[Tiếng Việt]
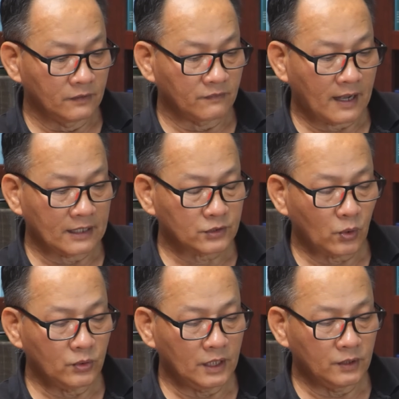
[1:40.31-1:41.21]
và
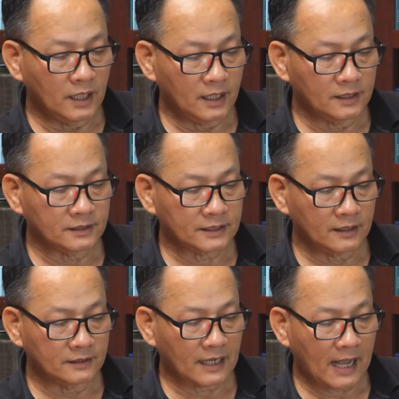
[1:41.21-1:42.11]
số dư hơn sẽ
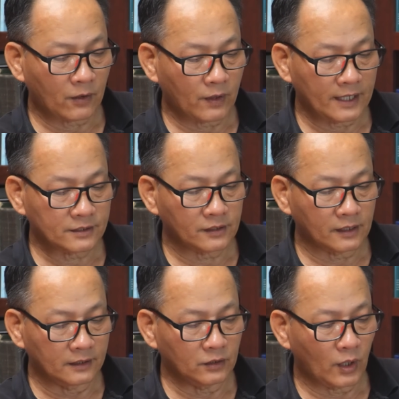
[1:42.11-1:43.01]
được IOS
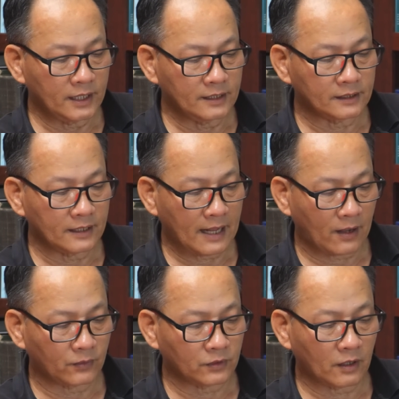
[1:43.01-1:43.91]
tính thuế như thế
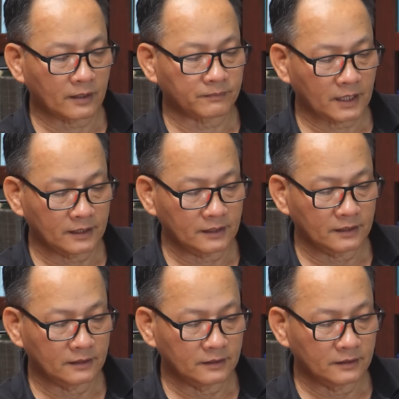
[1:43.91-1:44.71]
nào cho năm tới?